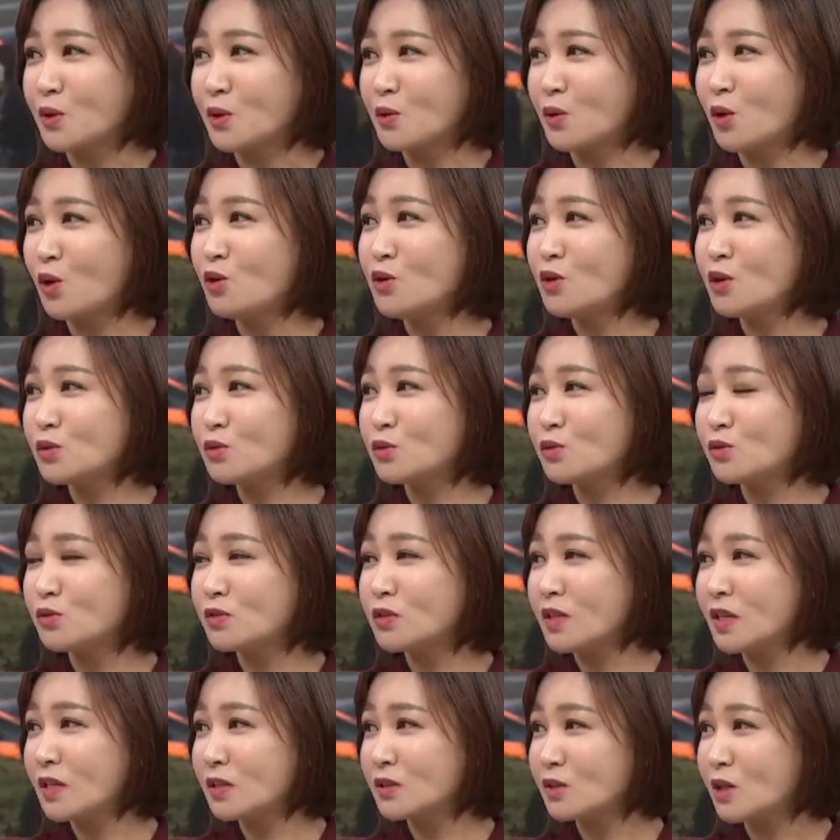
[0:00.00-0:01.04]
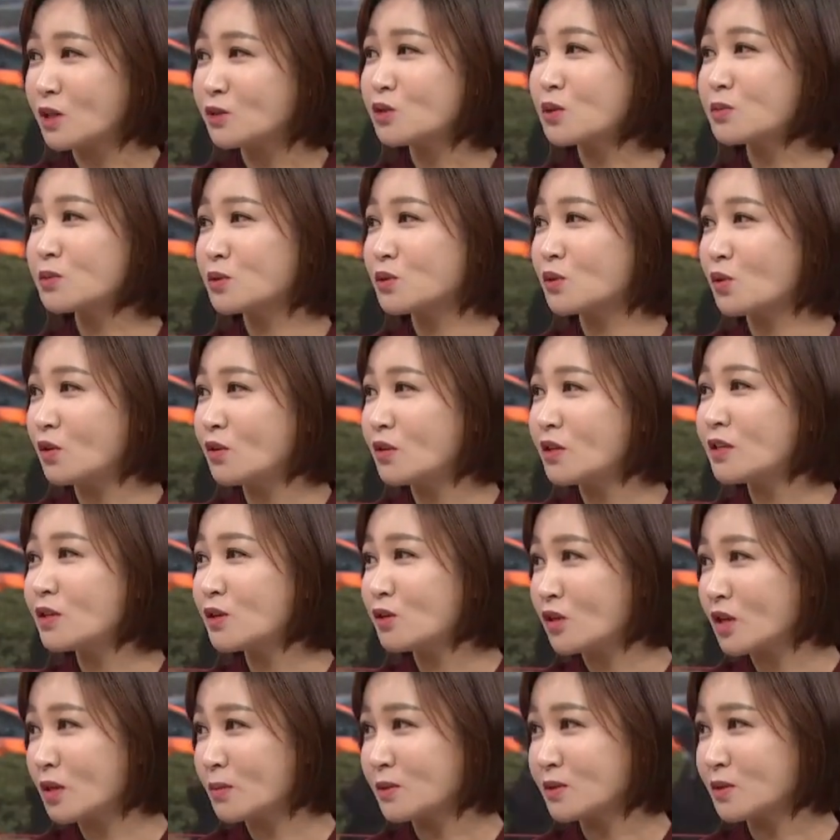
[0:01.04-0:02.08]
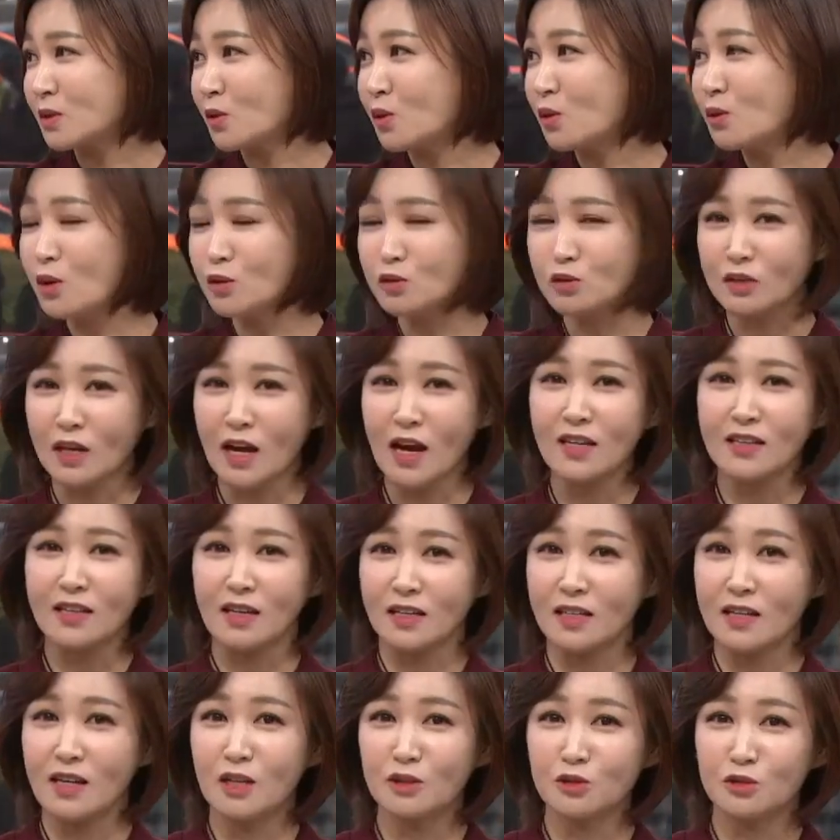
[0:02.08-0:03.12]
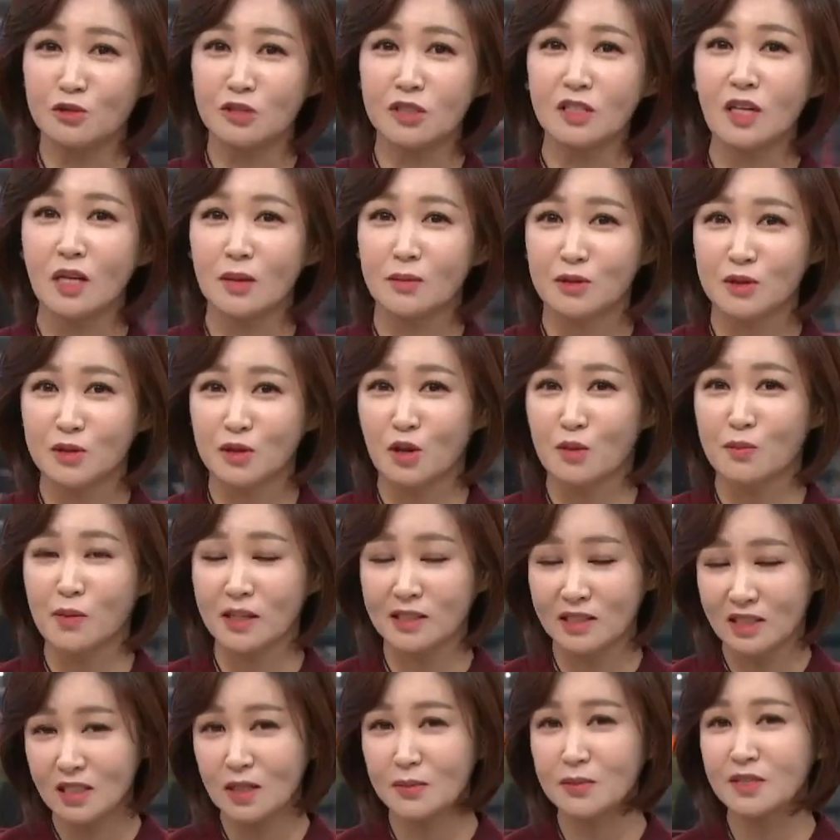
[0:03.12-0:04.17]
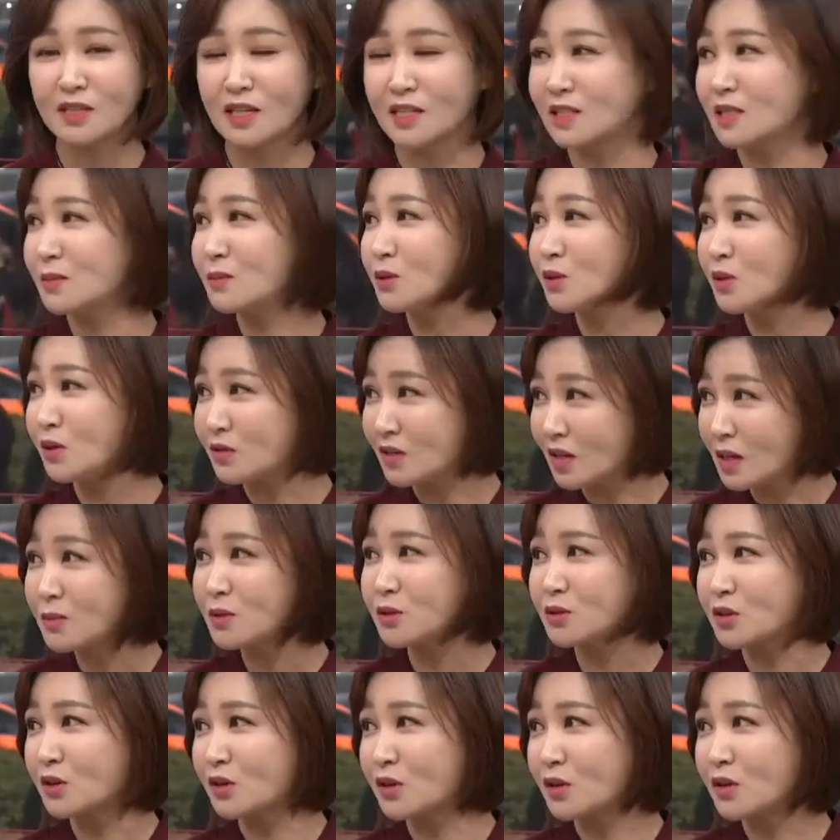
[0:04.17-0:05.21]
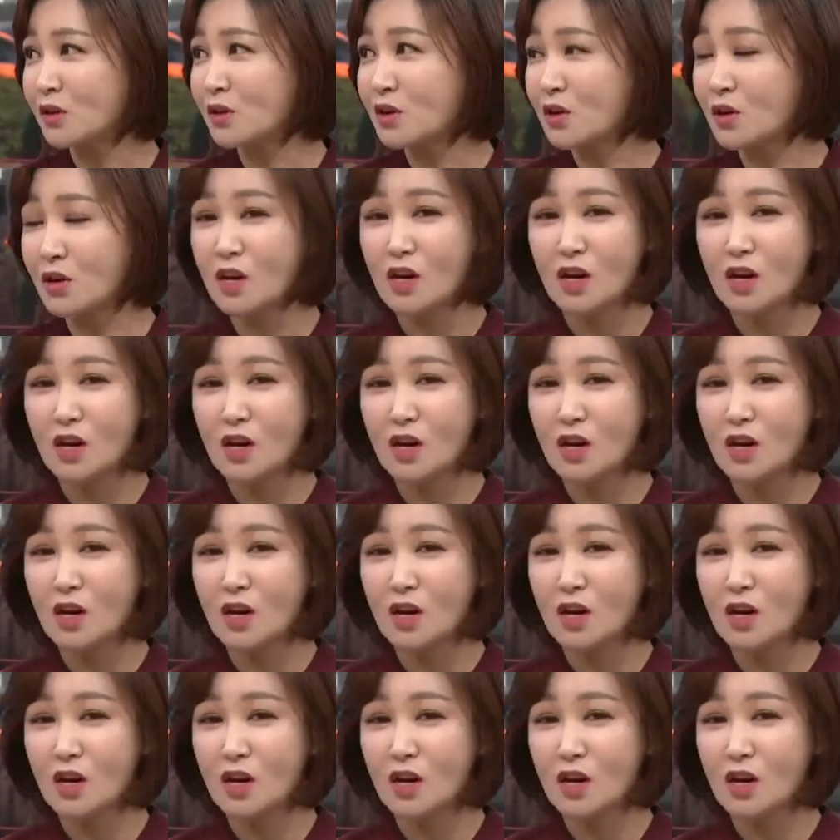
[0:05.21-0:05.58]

걸려도 그냥 죄수 없어 걸리는 거라면서요. 걸려도 다 낫게 해주신다면서요. 마스크만 예. 잘 쓰면 된다면서요. 예.